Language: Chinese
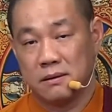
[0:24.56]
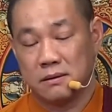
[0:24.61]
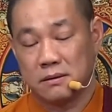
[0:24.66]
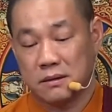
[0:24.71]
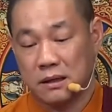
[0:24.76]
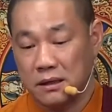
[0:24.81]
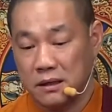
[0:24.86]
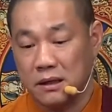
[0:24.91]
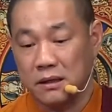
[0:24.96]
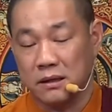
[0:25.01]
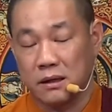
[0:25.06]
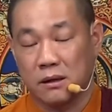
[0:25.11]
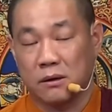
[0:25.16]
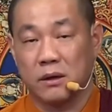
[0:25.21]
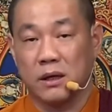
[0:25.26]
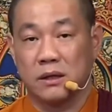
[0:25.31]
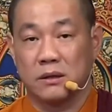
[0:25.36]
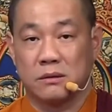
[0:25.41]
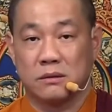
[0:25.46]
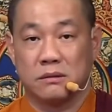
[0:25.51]
当然要
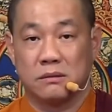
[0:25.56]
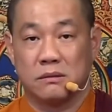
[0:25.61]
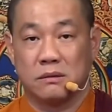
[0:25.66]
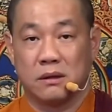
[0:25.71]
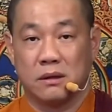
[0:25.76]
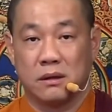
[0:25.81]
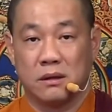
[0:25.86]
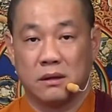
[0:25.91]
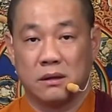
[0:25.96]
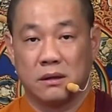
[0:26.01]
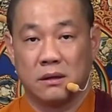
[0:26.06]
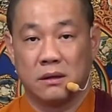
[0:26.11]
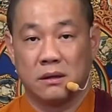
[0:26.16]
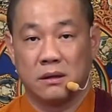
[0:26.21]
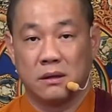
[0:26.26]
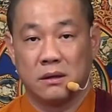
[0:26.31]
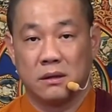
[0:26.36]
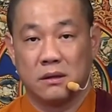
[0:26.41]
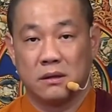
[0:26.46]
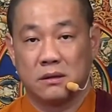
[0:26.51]
快速啊！
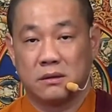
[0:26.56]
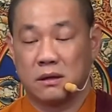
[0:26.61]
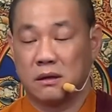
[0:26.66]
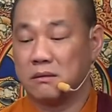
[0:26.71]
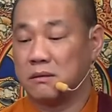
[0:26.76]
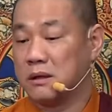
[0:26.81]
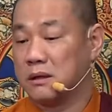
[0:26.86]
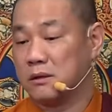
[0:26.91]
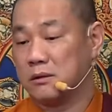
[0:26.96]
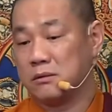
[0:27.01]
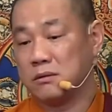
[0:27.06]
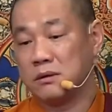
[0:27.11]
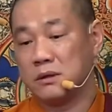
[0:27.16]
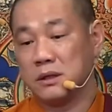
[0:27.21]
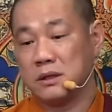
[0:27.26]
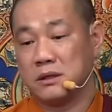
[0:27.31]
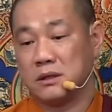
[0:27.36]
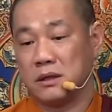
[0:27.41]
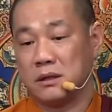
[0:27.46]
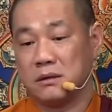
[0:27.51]
稍微拖
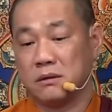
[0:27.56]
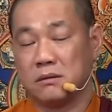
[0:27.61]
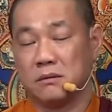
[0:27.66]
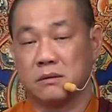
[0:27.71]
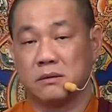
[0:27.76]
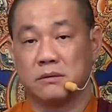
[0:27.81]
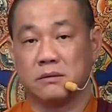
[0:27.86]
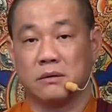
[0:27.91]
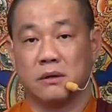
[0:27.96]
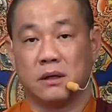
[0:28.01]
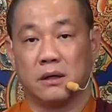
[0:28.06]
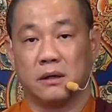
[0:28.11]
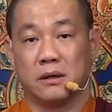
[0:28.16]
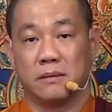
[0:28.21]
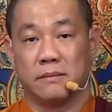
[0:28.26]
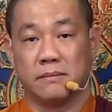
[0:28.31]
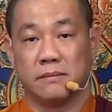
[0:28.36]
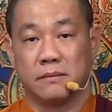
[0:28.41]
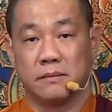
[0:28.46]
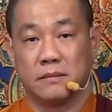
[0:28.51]
一下又过去了，
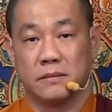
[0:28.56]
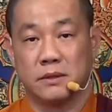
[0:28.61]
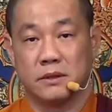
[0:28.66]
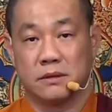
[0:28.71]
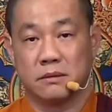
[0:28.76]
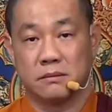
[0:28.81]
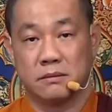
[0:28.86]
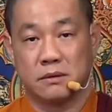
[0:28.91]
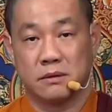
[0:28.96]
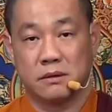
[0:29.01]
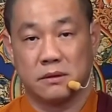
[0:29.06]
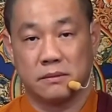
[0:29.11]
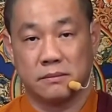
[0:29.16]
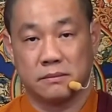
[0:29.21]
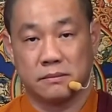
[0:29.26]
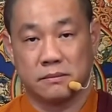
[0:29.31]
是不是？